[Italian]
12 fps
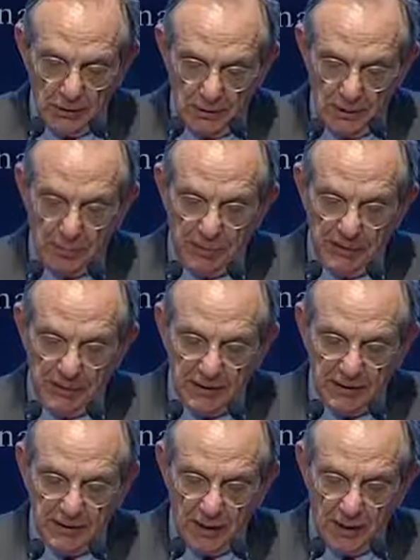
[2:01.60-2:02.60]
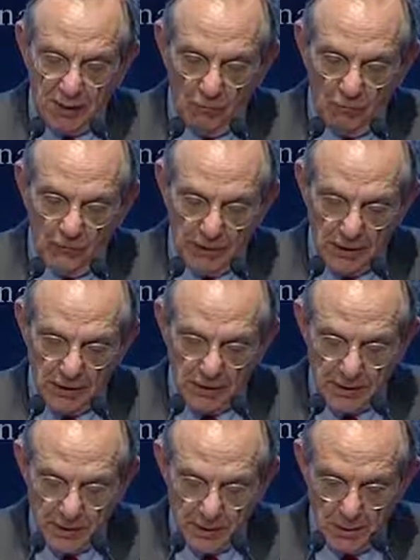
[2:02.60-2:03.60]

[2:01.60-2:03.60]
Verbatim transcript: trasparente nella governance,